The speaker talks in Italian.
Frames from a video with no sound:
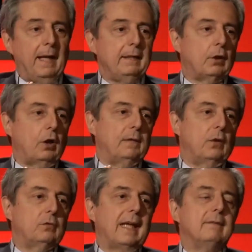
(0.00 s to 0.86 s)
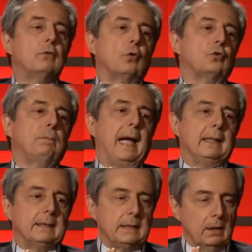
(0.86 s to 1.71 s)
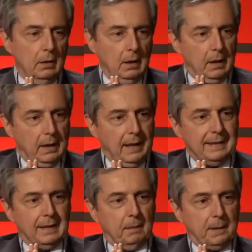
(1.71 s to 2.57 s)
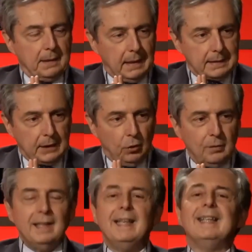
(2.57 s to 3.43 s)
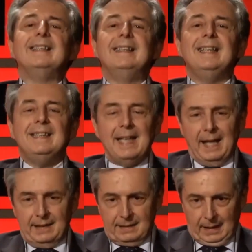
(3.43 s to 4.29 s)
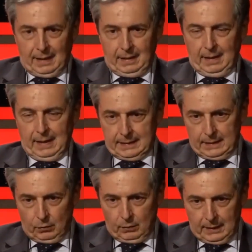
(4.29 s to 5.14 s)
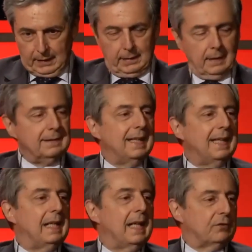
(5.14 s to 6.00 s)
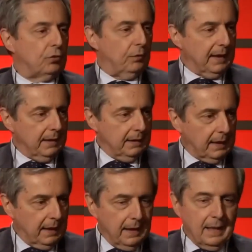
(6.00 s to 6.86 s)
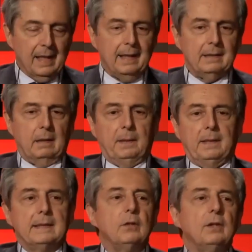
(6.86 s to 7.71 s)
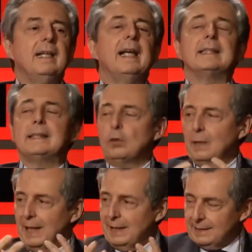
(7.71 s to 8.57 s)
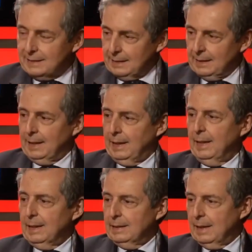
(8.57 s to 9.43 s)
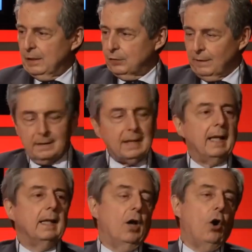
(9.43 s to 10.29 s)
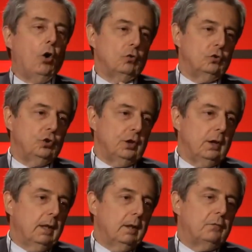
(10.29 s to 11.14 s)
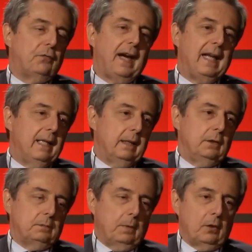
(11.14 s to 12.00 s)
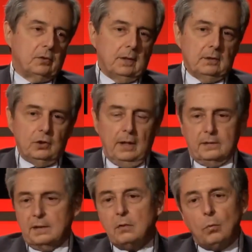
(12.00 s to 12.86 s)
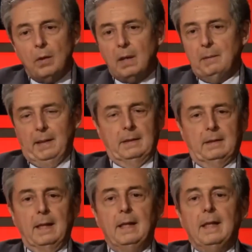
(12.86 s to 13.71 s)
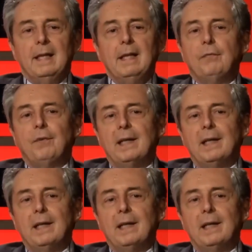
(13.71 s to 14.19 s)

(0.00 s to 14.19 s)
mai trovano tanto spazio le interpretazioni di destra reazionarie della sovranità, le interpretazioni nazionalistiche della sovranità. Oggi fra le risposte c'è sicuramente il